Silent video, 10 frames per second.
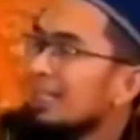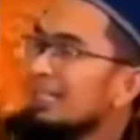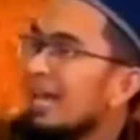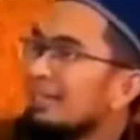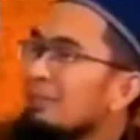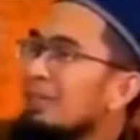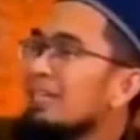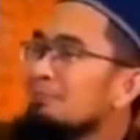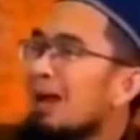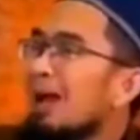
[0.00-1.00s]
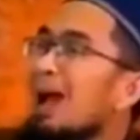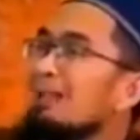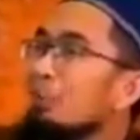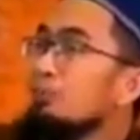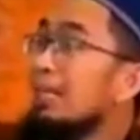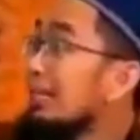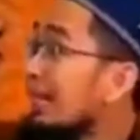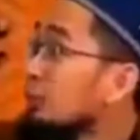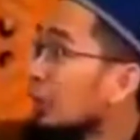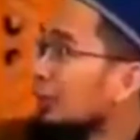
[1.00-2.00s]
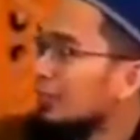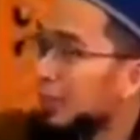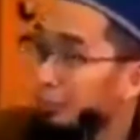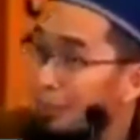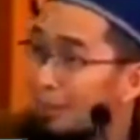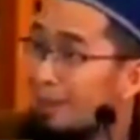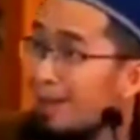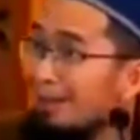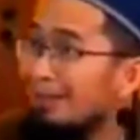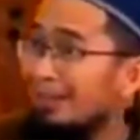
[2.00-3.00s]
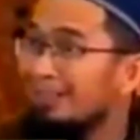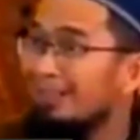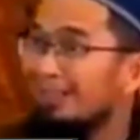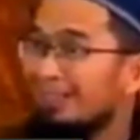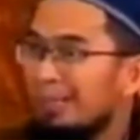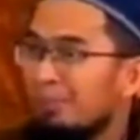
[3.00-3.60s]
Dan indahnya begini pak, antum dari kantor nih capek gitu kan.